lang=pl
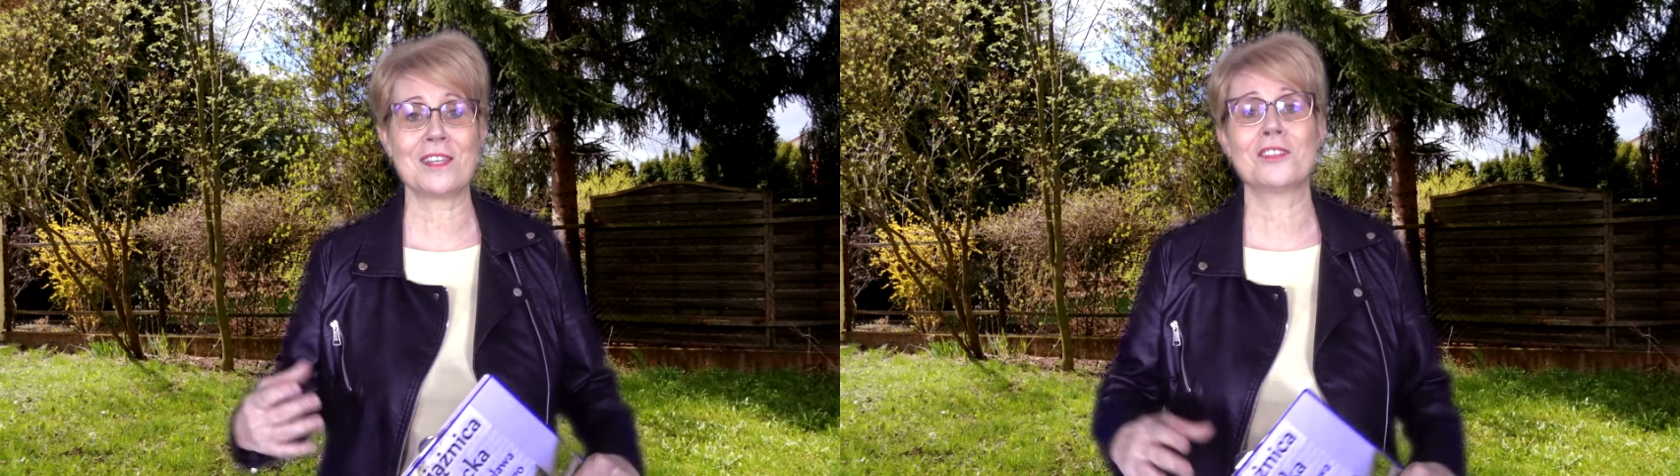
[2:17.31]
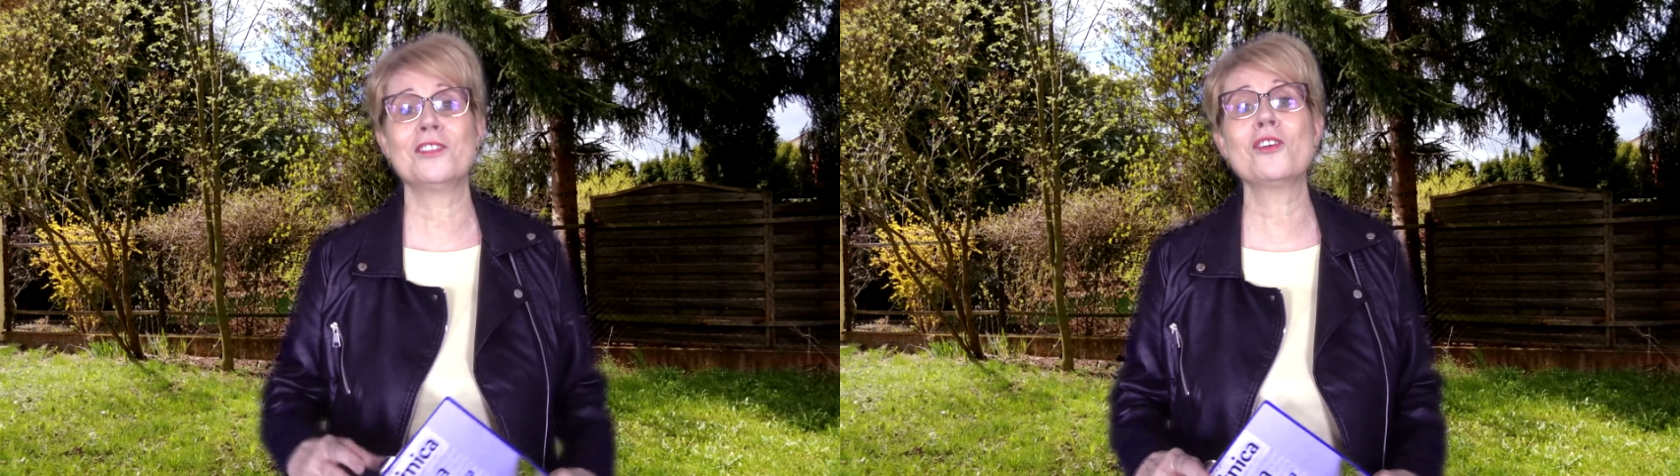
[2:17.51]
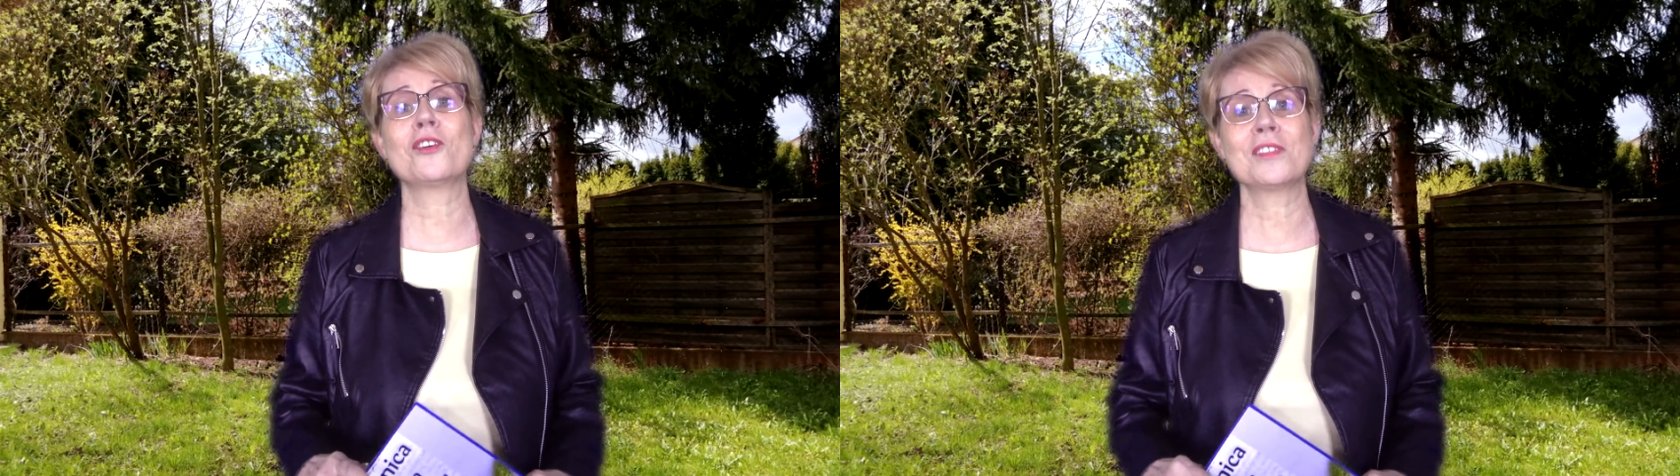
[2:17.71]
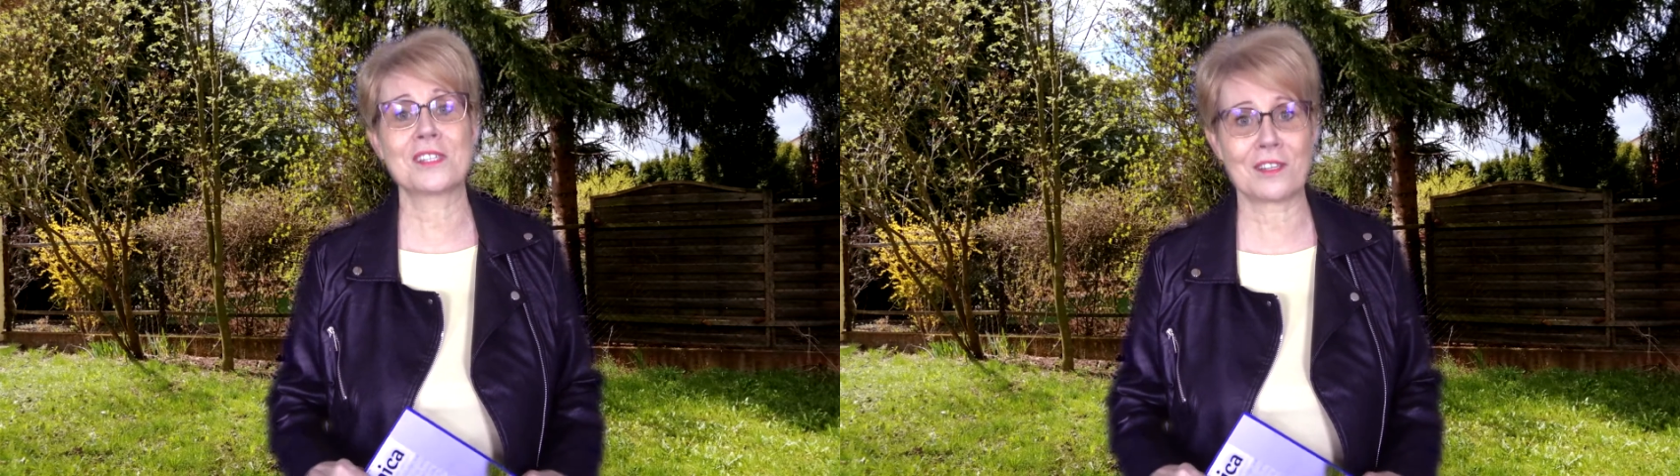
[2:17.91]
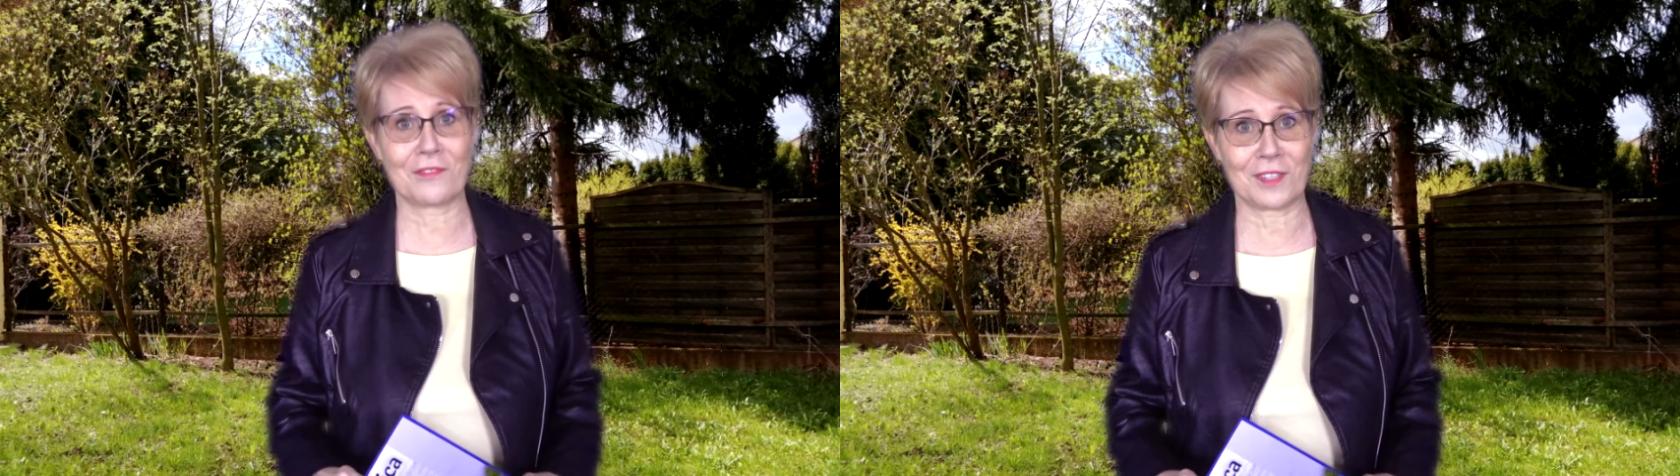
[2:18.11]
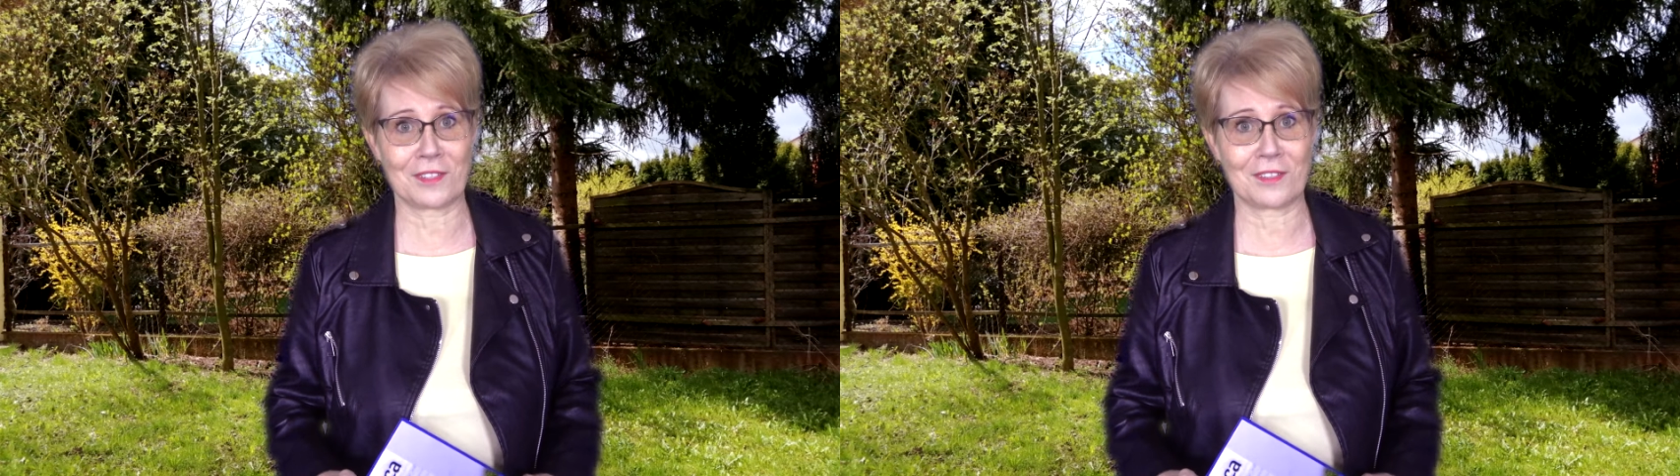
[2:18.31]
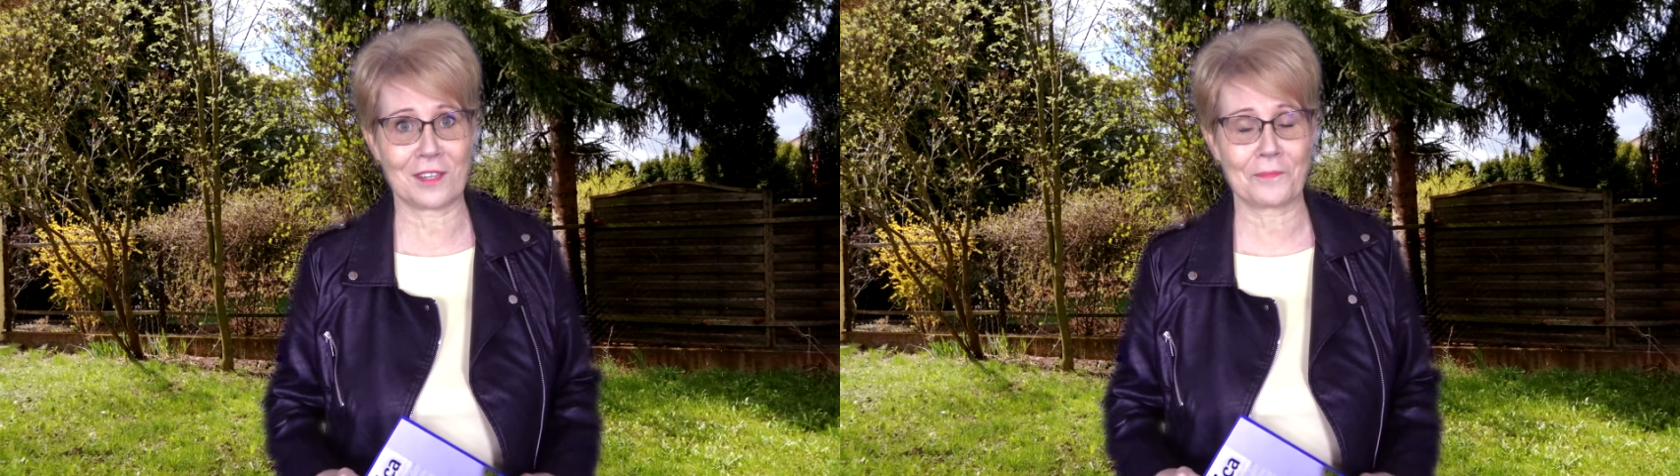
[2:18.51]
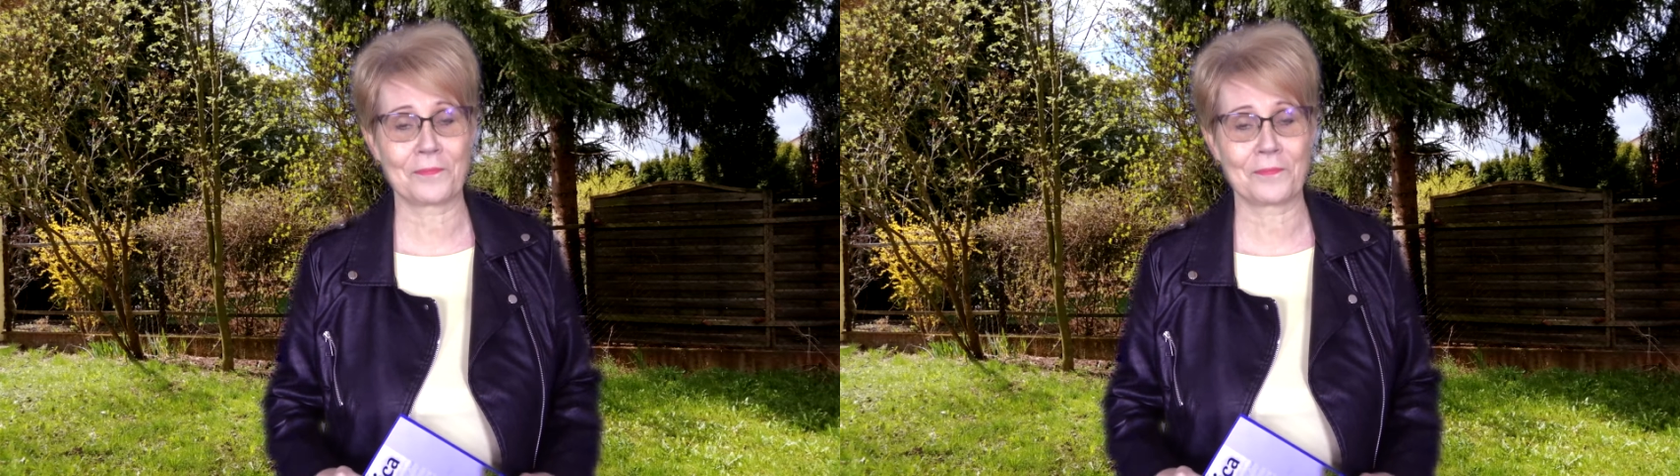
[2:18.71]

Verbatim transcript: do końca kwietnia.